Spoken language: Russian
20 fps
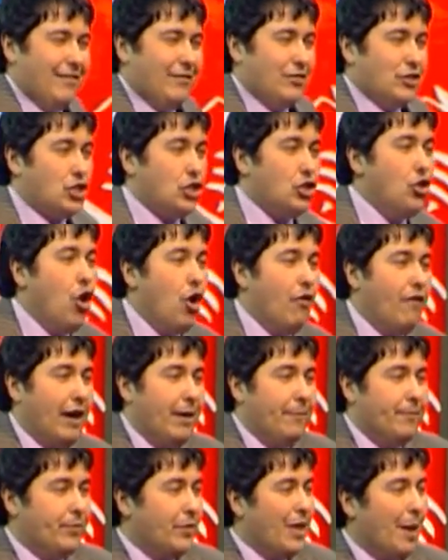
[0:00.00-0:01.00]
Слово.
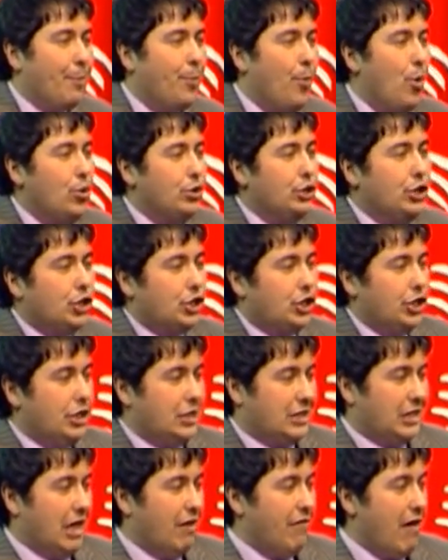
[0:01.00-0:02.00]
Наполни жизнь
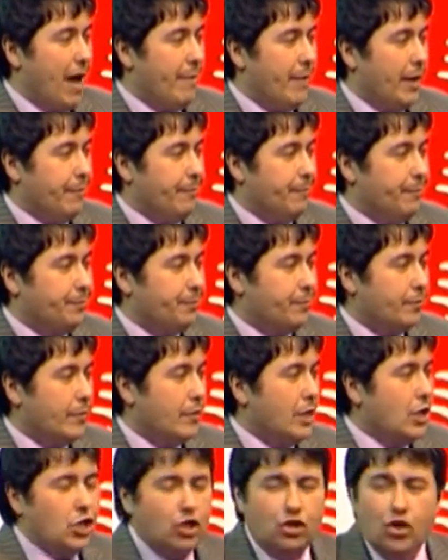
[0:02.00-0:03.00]
словами.
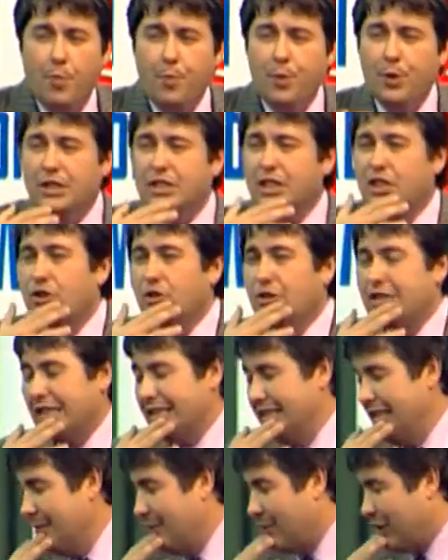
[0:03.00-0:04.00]
Что произошло с
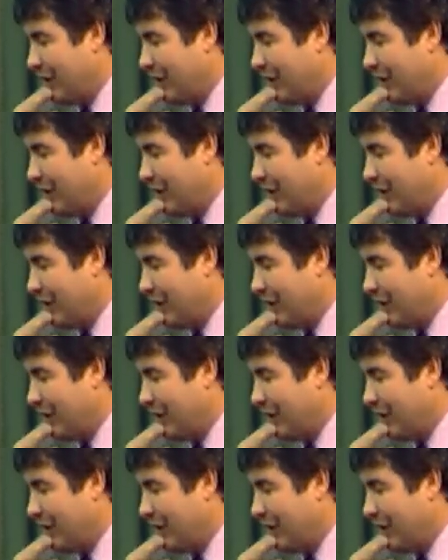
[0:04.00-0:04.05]
одним